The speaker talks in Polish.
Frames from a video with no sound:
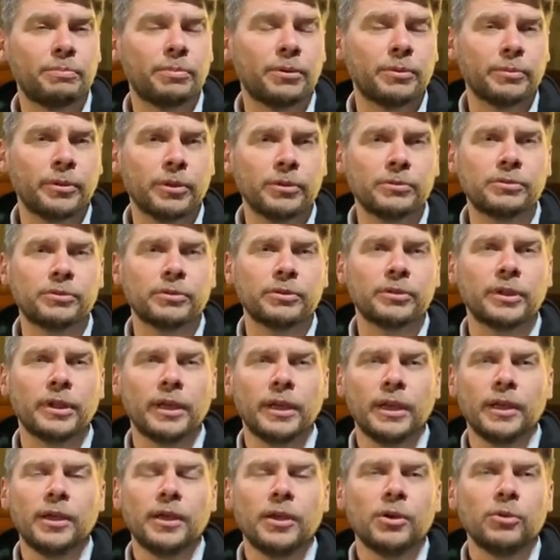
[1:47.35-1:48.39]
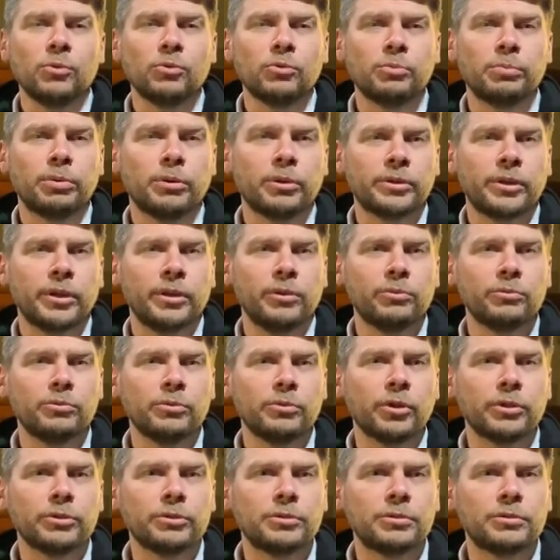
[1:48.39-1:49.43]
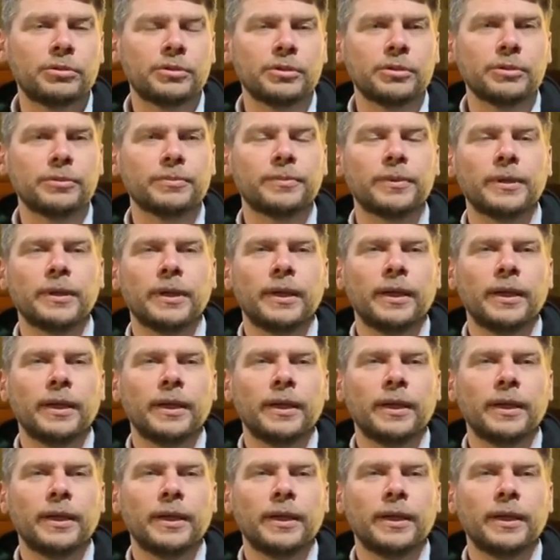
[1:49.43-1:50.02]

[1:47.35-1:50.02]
pomocy ubogiej ludności,